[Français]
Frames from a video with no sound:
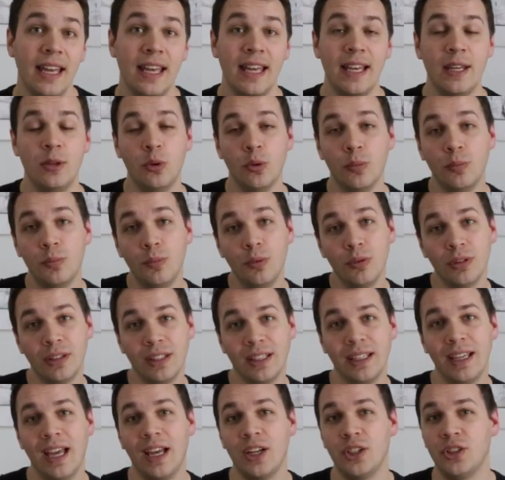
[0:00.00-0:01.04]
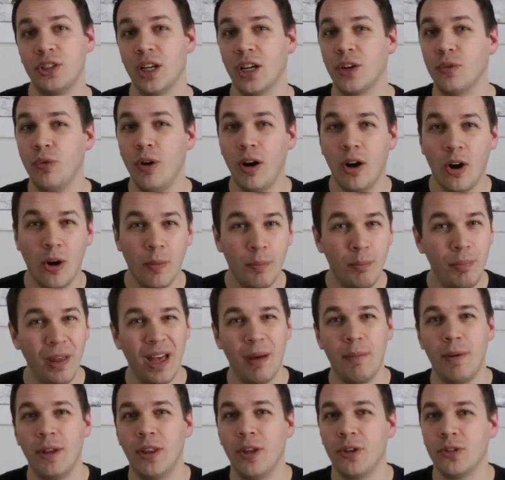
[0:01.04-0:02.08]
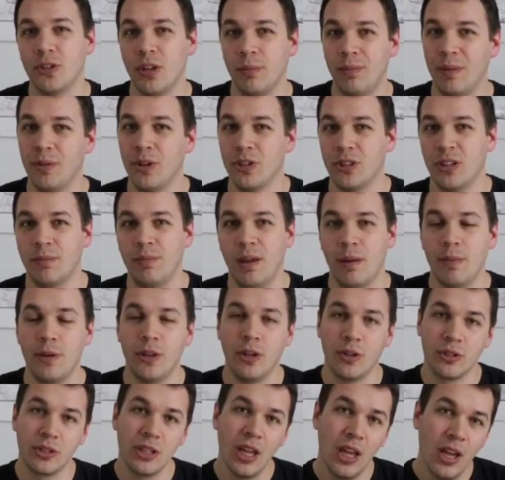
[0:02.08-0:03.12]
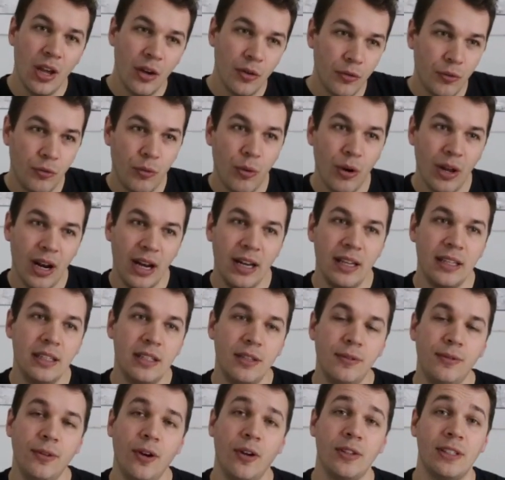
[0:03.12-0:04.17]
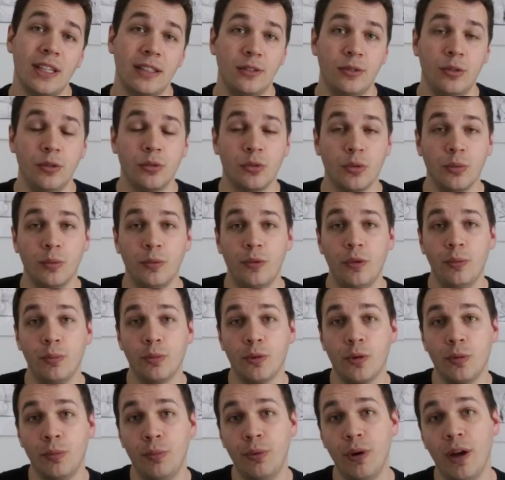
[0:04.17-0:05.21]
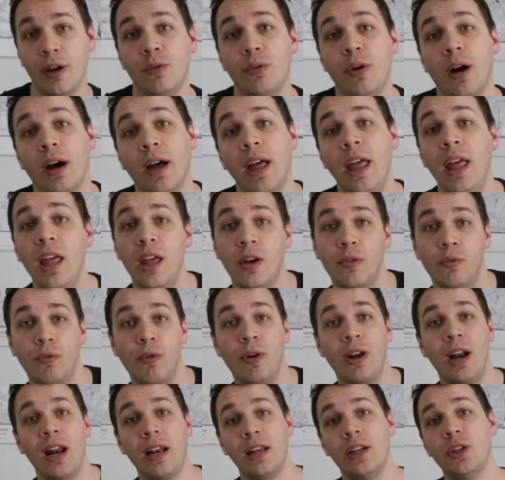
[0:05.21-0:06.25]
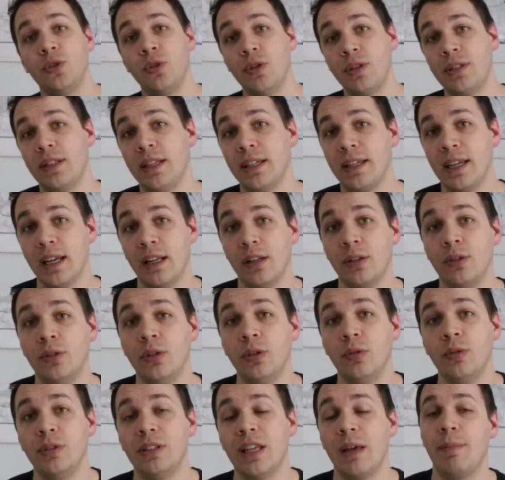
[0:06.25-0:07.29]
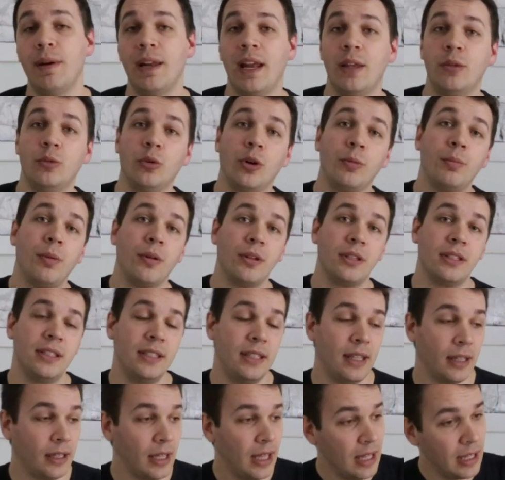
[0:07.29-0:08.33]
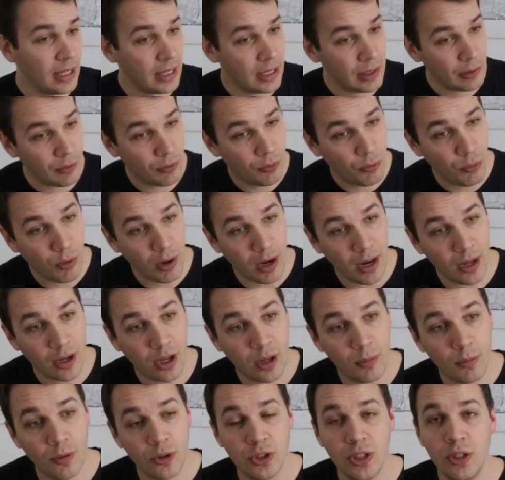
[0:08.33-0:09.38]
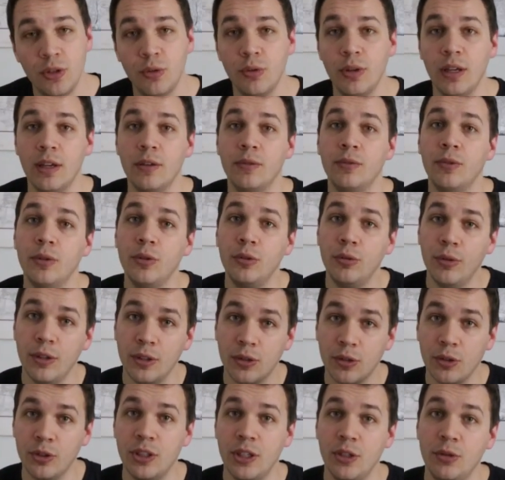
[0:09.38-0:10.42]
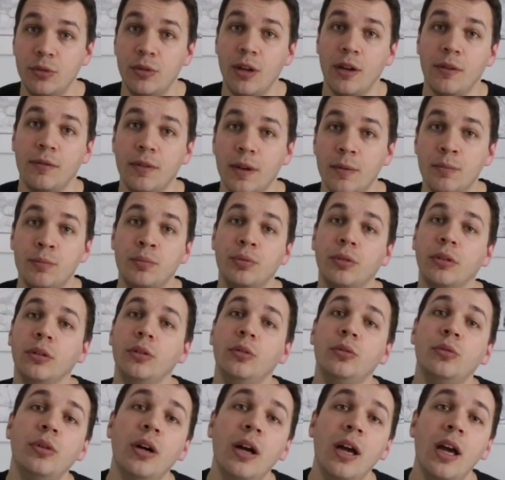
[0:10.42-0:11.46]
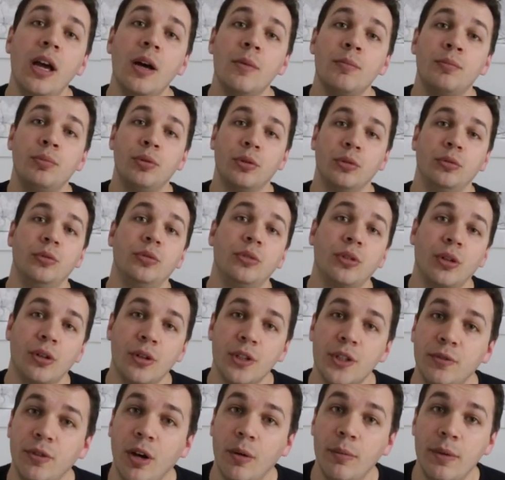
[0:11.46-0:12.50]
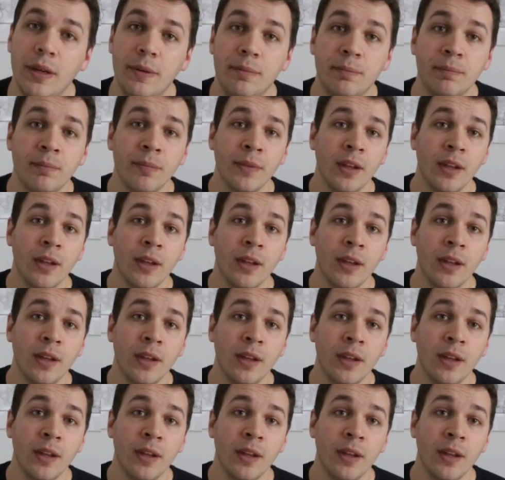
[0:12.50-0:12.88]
Et de montrer à chaque fois, en permanence, en permanence, en permanence, voilà les différentes attitudes qu'on peut avoir, voilà les choses desquelles Dieu nous appelle à nous repentir, et voilà comment Jésus est venu et ce que Jésus a fait pour nous, pour nous transformer